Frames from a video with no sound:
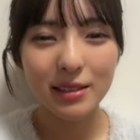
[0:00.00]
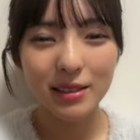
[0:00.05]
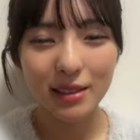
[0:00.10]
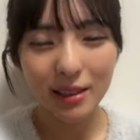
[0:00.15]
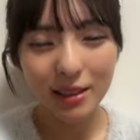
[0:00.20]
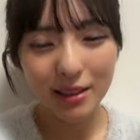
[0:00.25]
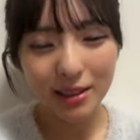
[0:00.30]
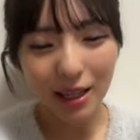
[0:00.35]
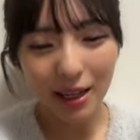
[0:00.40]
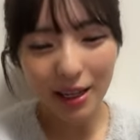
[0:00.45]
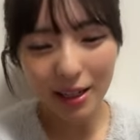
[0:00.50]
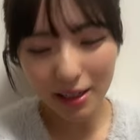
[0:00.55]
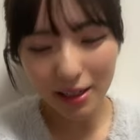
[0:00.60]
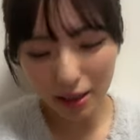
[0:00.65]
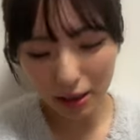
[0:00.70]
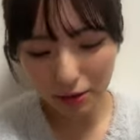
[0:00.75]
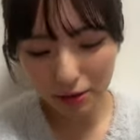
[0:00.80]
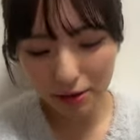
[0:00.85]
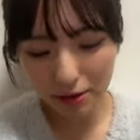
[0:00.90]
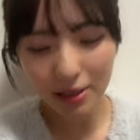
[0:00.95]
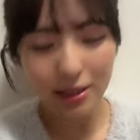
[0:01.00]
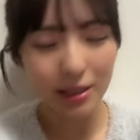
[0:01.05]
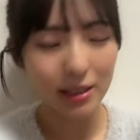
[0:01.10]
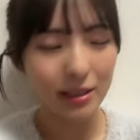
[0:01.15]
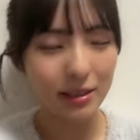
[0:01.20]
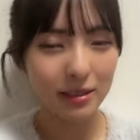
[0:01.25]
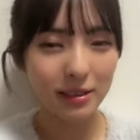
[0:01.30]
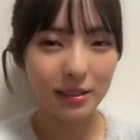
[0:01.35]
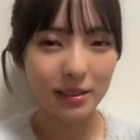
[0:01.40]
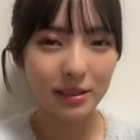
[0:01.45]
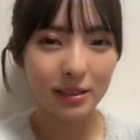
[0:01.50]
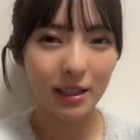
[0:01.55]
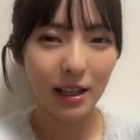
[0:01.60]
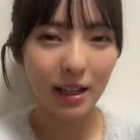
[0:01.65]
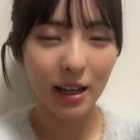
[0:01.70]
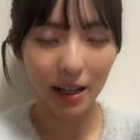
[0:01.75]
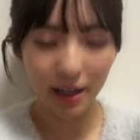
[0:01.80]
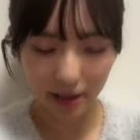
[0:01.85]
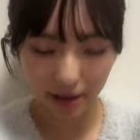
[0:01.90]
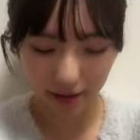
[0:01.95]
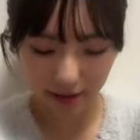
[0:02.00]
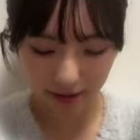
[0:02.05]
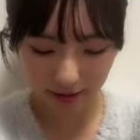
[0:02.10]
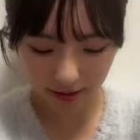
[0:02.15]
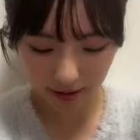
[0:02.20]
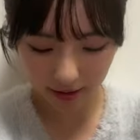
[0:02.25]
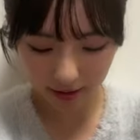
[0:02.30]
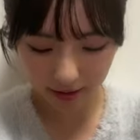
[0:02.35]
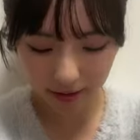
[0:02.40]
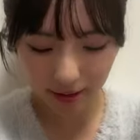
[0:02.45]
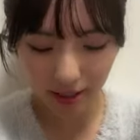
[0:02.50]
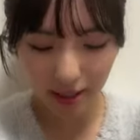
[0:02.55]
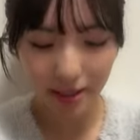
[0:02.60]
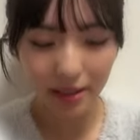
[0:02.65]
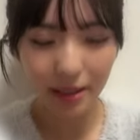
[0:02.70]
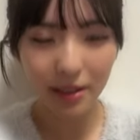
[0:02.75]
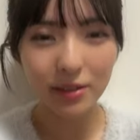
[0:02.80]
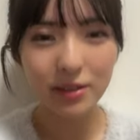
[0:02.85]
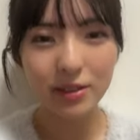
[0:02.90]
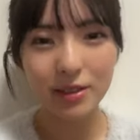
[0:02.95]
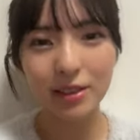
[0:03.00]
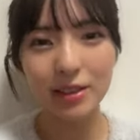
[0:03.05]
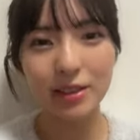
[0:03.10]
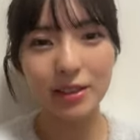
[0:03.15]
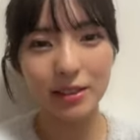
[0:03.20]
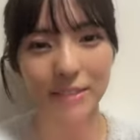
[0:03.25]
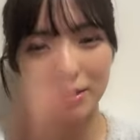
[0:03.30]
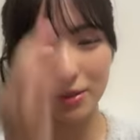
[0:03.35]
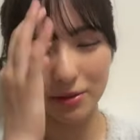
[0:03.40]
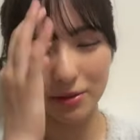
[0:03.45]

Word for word: 絶対に楽しいですはい絶対に楽しいです